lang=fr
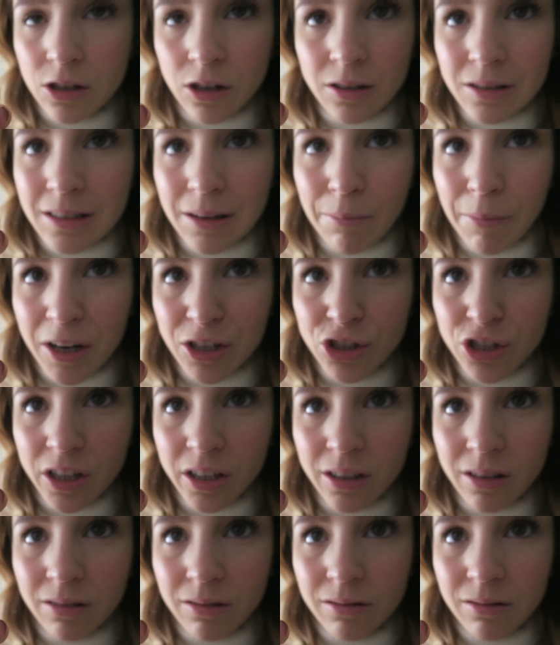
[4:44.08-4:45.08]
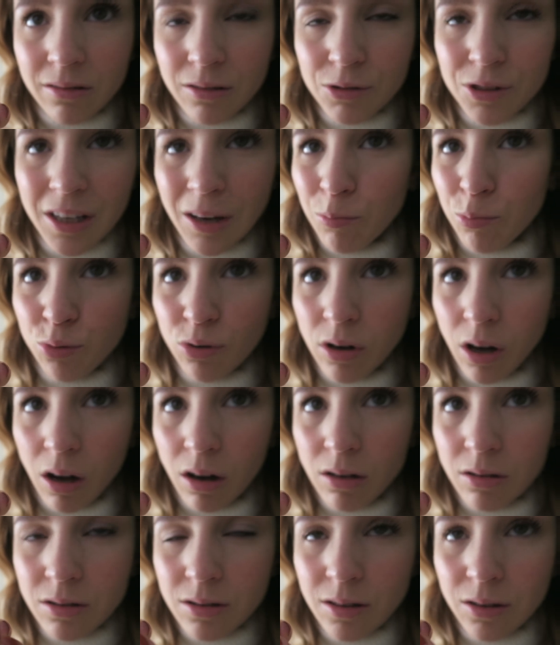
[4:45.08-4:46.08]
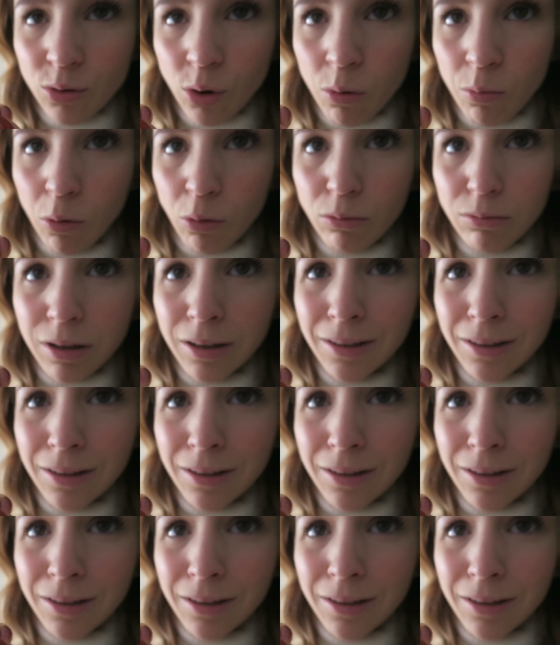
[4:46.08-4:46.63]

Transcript: Genre, c'est magique. On dirait Poudlard, c'est trop beau.